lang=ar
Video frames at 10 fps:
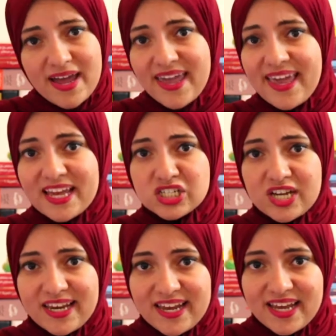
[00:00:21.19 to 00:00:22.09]
ايا كان
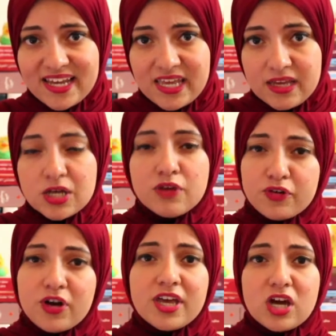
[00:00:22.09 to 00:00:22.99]
شكلها ايه
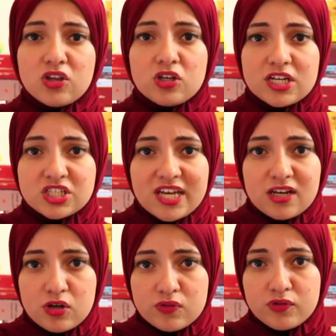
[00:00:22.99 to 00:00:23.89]
في رايي اخطر اشكال
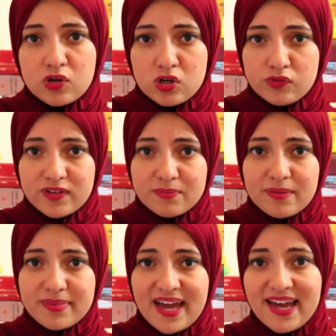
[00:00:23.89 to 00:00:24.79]
العنف هو العنف
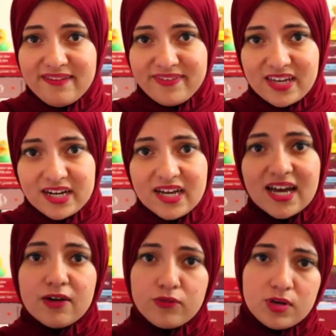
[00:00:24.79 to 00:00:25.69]
المبني على فكره
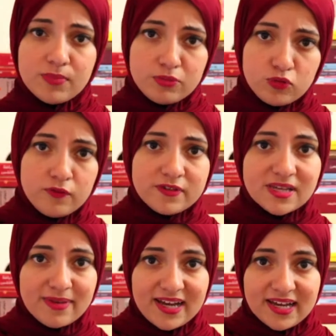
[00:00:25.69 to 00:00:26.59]
او المبذول في
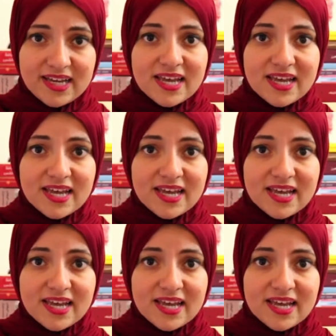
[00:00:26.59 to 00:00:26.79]
سبيلها